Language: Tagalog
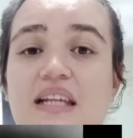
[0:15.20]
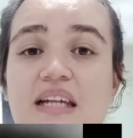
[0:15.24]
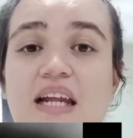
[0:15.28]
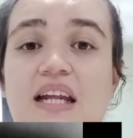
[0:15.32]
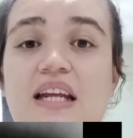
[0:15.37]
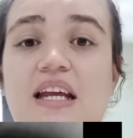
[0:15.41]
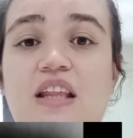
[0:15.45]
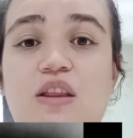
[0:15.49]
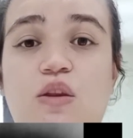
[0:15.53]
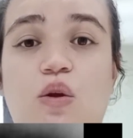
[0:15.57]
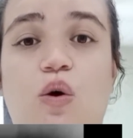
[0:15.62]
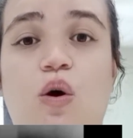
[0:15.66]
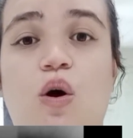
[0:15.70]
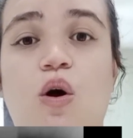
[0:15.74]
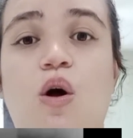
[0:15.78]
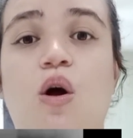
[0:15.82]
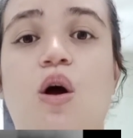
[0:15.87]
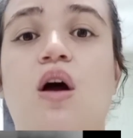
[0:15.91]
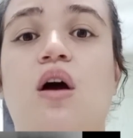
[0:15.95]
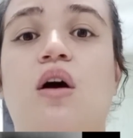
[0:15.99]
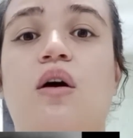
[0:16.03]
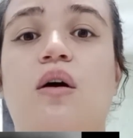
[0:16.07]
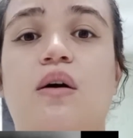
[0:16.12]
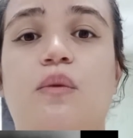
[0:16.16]
na ito
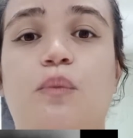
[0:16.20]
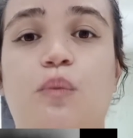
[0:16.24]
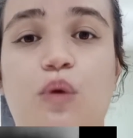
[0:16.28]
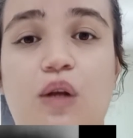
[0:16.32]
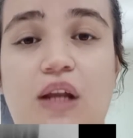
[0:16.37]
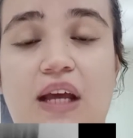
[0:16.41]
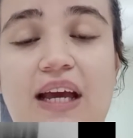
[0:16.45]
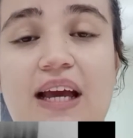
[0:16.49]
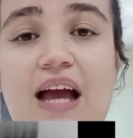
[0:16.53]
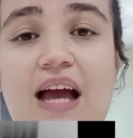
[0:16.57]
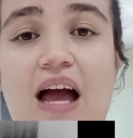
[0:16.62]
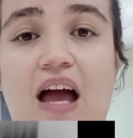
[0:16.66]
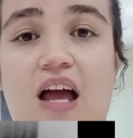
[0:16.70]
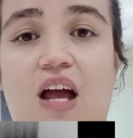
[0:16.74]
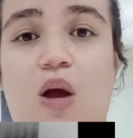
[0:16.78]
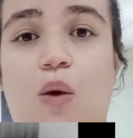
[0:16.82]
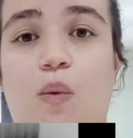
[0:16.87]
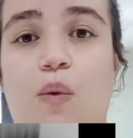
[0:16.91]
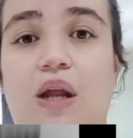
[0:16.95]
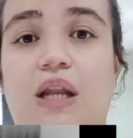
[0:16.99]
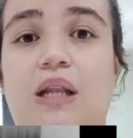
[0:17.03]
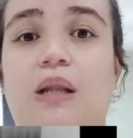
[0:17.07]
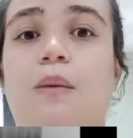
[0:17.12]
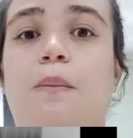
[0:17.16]
muling
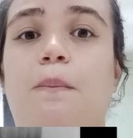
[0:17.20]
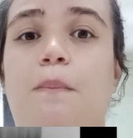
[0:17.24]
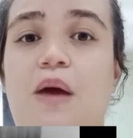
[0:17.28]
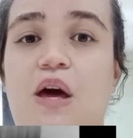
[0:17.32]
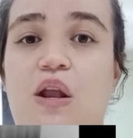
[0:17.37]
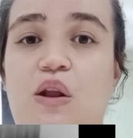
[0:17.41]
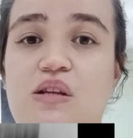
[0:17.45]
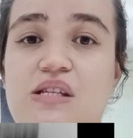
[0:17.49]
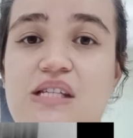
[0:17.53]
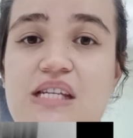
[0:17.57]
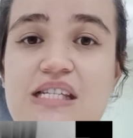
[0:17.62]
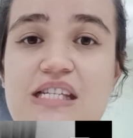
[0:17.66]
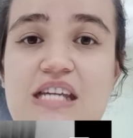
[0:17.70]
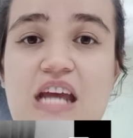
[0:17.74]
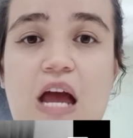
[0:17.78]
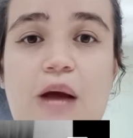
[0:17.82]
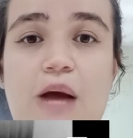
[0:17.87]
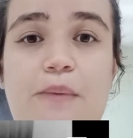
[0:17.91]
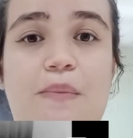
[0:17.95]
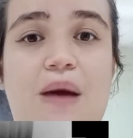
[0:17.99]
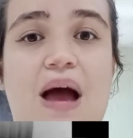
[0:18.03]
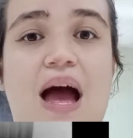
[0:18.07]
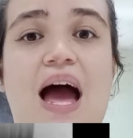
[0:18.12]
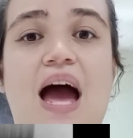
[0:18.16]
gagawin. Pero si
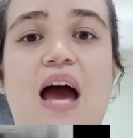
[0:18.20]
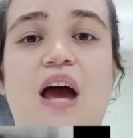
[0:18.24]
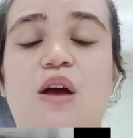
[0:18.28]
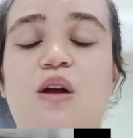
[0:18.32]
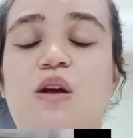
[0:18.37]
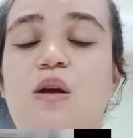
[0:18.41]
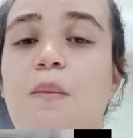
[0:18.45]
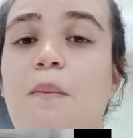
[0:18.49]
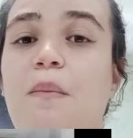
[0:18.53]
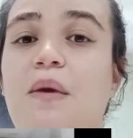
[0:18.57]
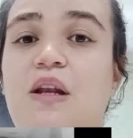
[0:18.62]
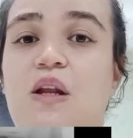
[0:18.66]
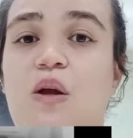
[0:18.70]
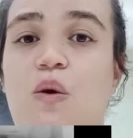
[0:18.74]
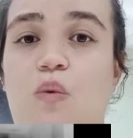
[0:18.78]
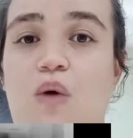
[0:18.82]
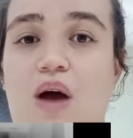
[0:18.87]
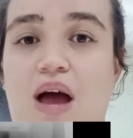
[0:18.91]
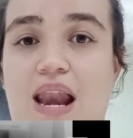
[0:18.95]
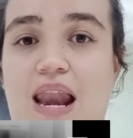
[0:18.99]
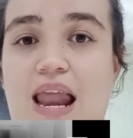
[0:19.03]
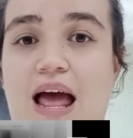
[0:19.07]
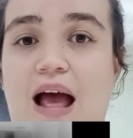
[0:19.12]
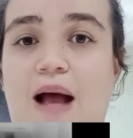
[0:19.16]
Gemma ayaw niya
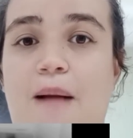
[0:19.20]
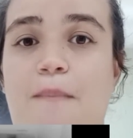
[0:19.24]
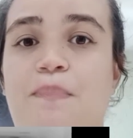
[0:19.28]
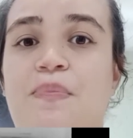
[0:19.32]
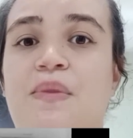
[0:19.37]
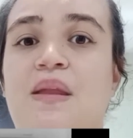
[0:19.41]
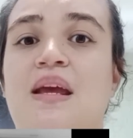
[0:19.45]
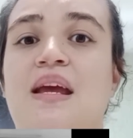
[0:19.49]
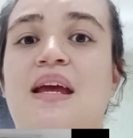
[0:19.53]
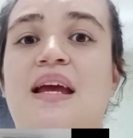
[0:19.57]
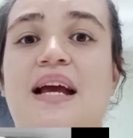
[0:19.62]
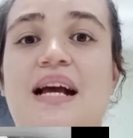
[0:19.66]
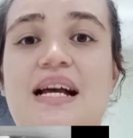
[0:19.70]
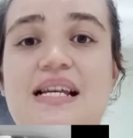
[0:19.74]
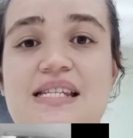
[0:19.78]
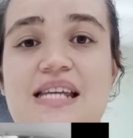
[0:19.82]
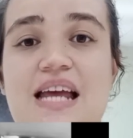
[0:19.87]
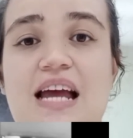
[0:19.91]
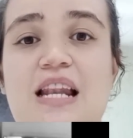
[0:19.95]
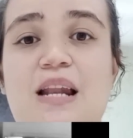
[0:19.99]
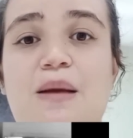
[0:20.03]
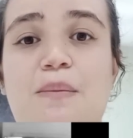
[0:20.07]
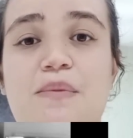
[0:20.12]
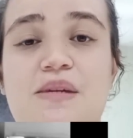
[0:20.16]
maniwala. Kasi
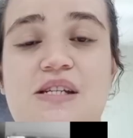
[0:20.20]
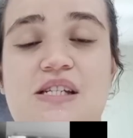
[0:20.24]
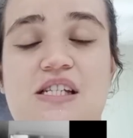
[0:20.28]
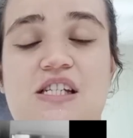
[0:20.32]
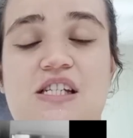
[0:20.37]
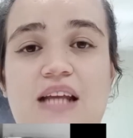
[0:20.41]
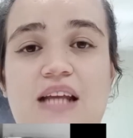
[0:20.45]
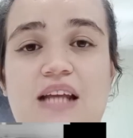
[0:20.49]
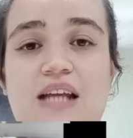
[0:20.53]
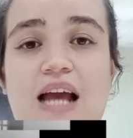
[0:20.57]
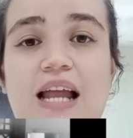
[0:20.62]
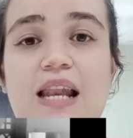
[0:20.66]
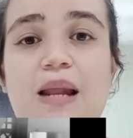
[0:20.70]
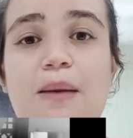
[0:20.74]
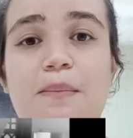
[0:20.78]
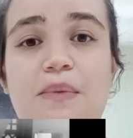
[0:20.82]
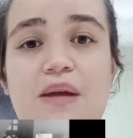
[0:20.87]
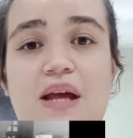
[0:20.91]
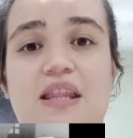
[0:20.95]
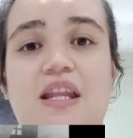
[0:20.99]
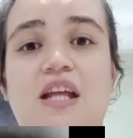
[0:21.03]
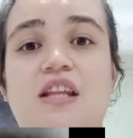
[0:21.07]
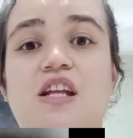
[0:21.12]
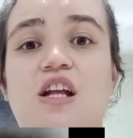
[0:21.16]
alam, alam
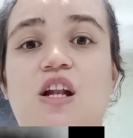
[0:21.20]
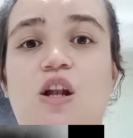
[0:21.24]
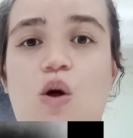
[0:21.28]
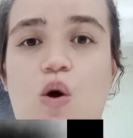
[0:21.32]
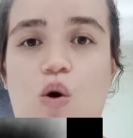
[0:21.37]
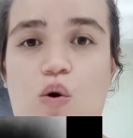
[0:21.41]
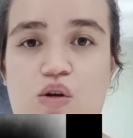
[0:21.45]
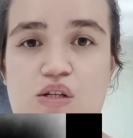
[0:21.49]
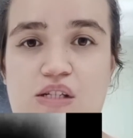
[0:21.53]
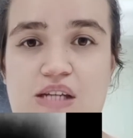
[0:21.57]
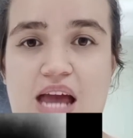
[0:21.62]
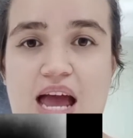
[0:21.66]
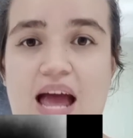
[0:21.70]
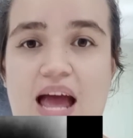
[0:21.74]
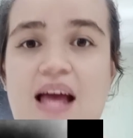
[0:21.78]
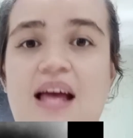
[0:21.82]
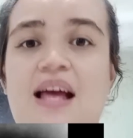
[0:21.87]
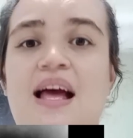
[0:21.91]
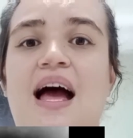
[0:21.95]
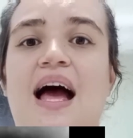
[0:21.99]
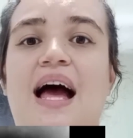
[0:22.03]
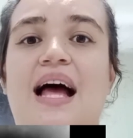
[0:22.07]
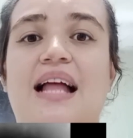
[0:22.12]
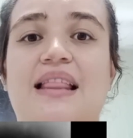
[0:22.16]
niya na niloko siya.
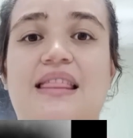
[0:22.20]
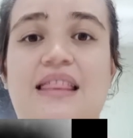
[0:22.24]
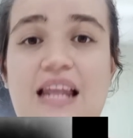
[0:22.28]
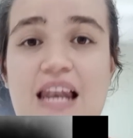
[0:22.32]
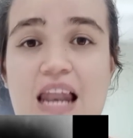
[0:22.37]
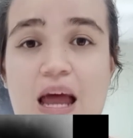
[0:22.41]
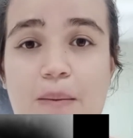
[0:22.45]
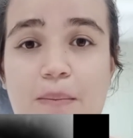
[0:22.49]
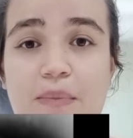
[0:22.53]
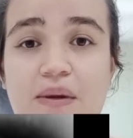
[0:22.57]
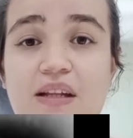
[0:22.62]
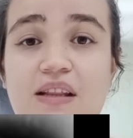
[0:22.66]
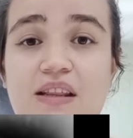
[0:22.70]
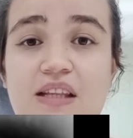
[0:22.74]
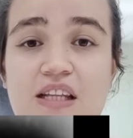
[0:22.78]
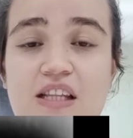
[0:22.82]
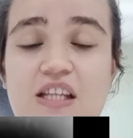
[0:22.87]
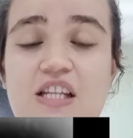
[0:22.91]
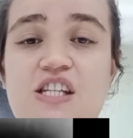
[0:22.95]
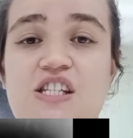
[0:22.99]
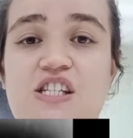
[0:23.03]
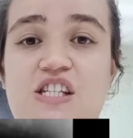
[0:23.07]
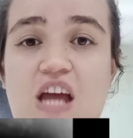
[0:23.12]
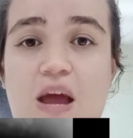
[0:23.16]
At nalaman din
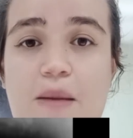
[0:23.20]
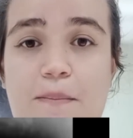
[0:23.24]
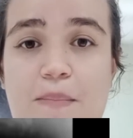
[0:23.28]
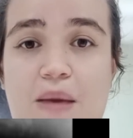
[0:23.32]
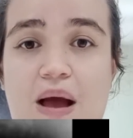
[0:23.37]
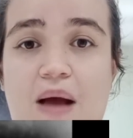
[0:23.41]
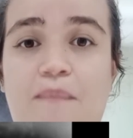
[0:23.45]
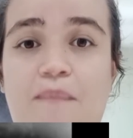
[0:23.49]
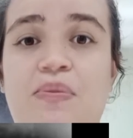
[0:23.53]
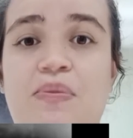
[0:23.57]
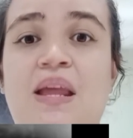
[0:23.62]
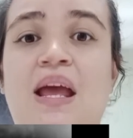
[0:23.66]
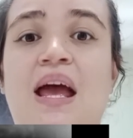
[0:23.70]
ni Gemma,